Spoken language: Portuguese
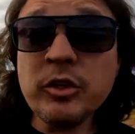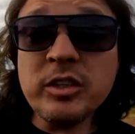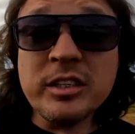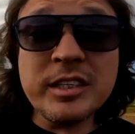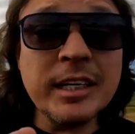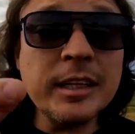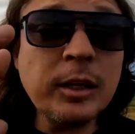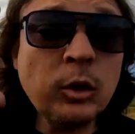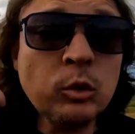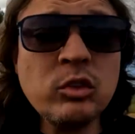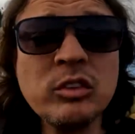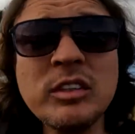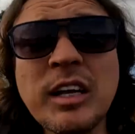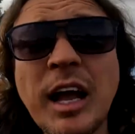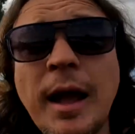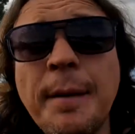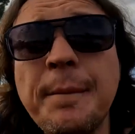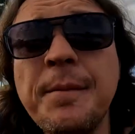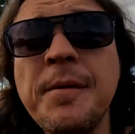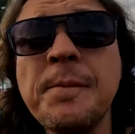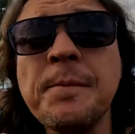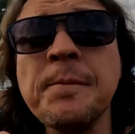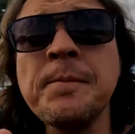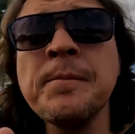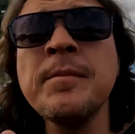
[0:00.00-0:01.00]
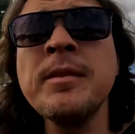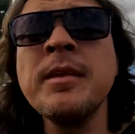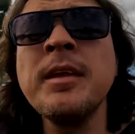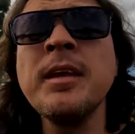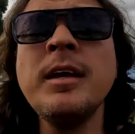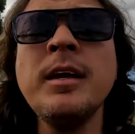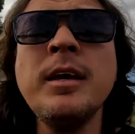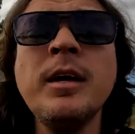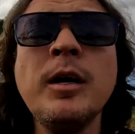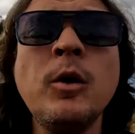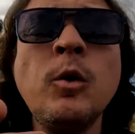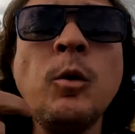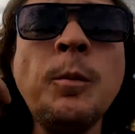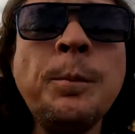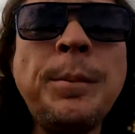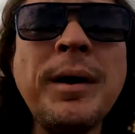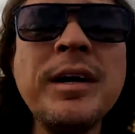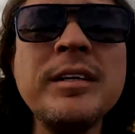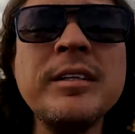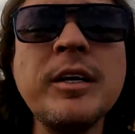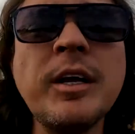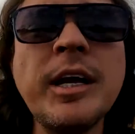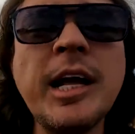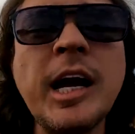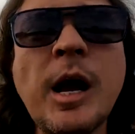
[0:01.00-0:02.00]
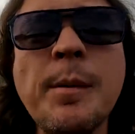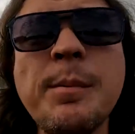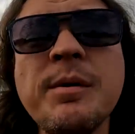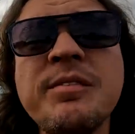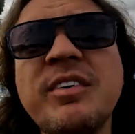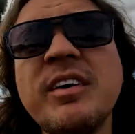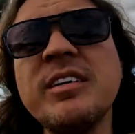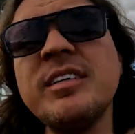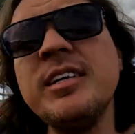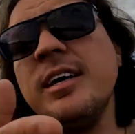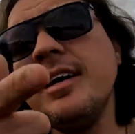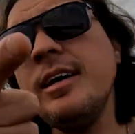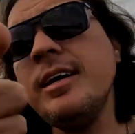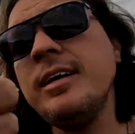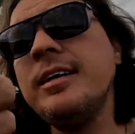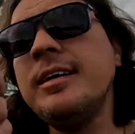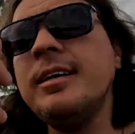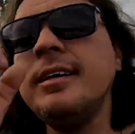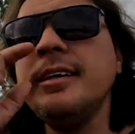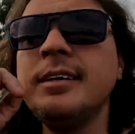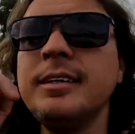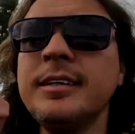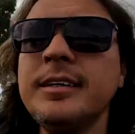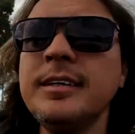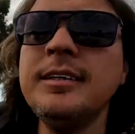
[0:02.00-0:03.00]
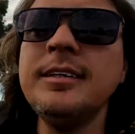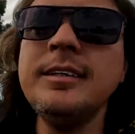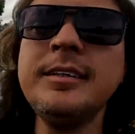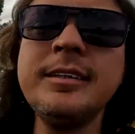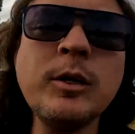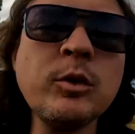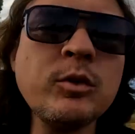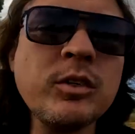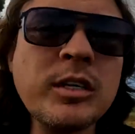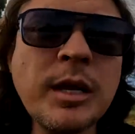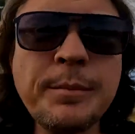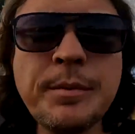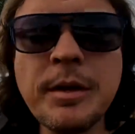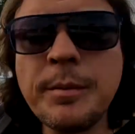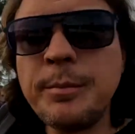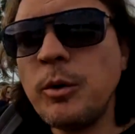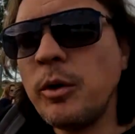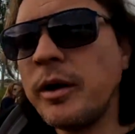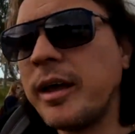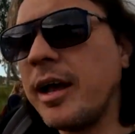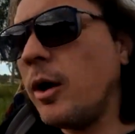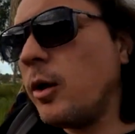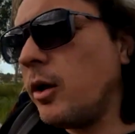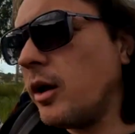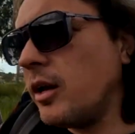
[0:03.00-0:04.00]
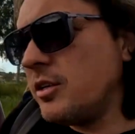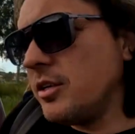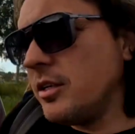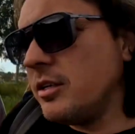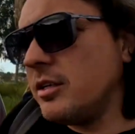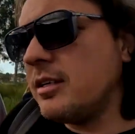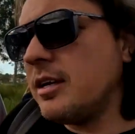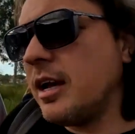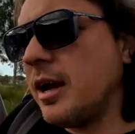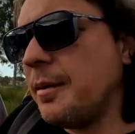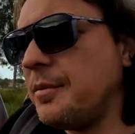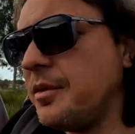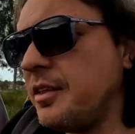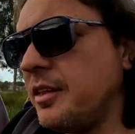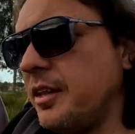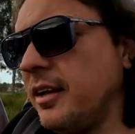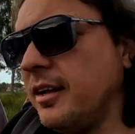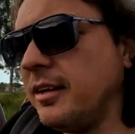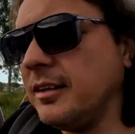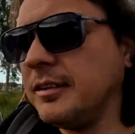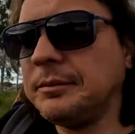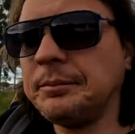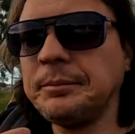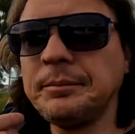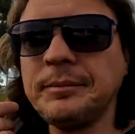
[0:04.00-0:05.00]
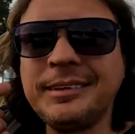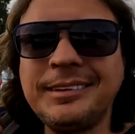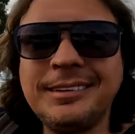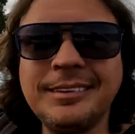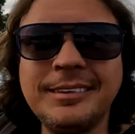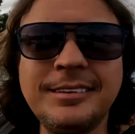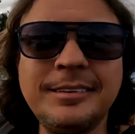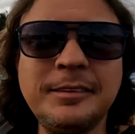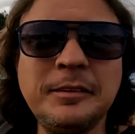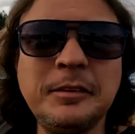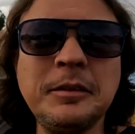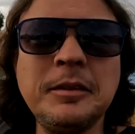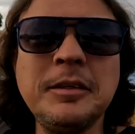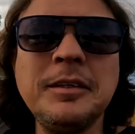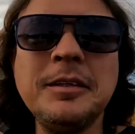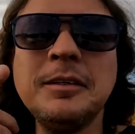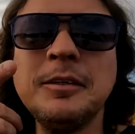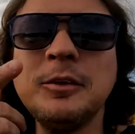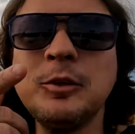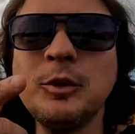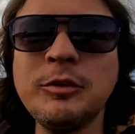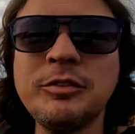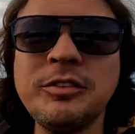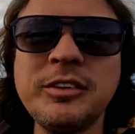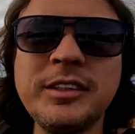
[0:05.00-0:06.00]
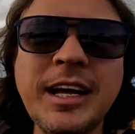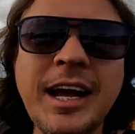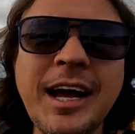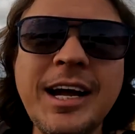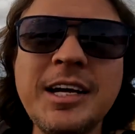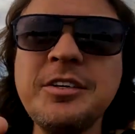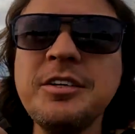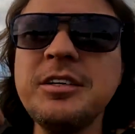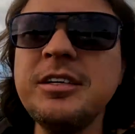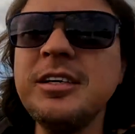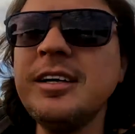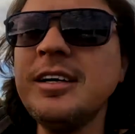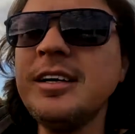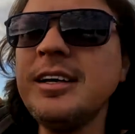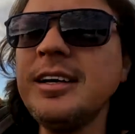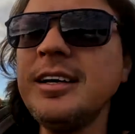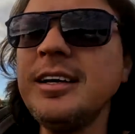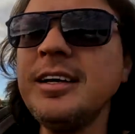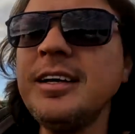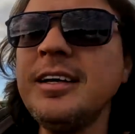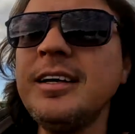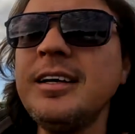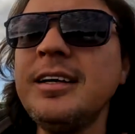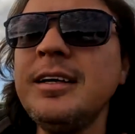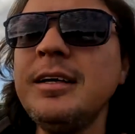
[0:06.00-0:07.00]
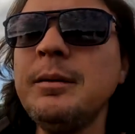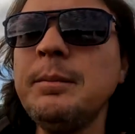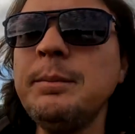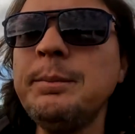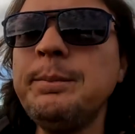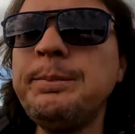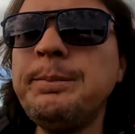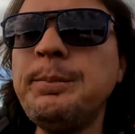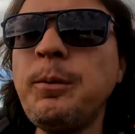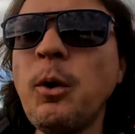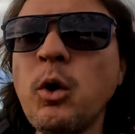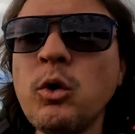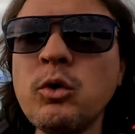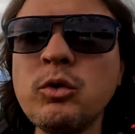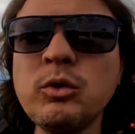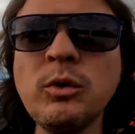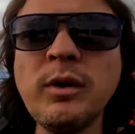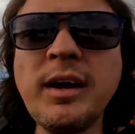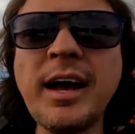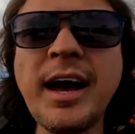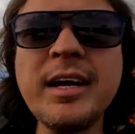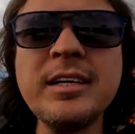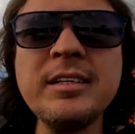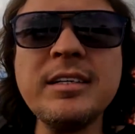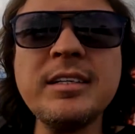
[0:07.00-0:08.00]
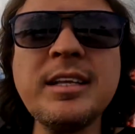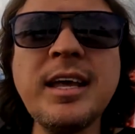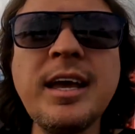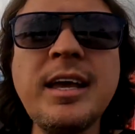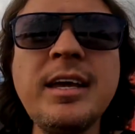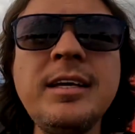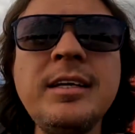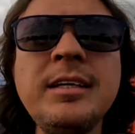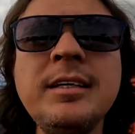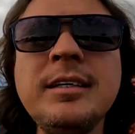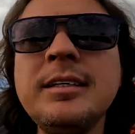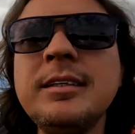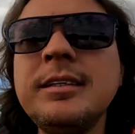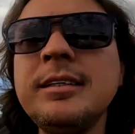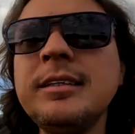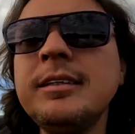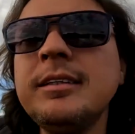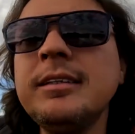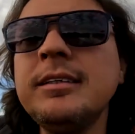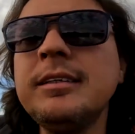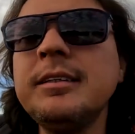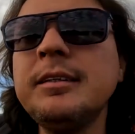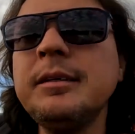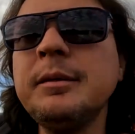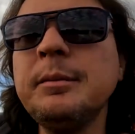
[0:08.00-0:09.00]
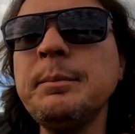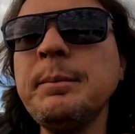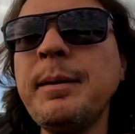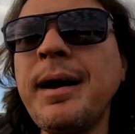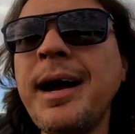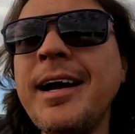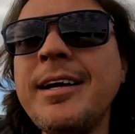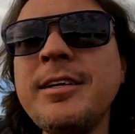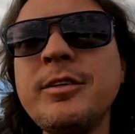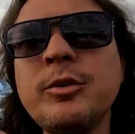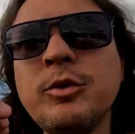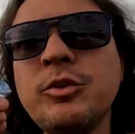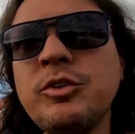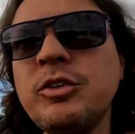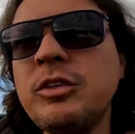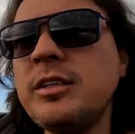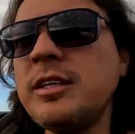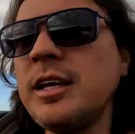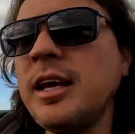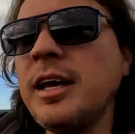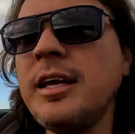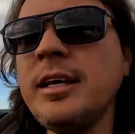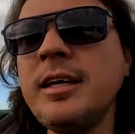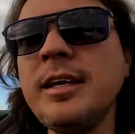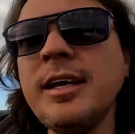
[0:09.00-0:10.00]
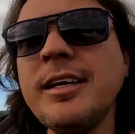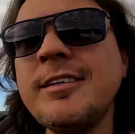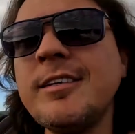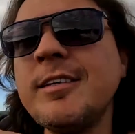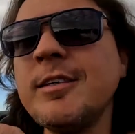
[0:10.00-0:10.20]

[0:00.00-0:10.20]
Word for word: você não sabe um passeio legal para fazer, não sabia, porque agora já sabe, né? Novidade, poucos lugares tem, mas onde tem é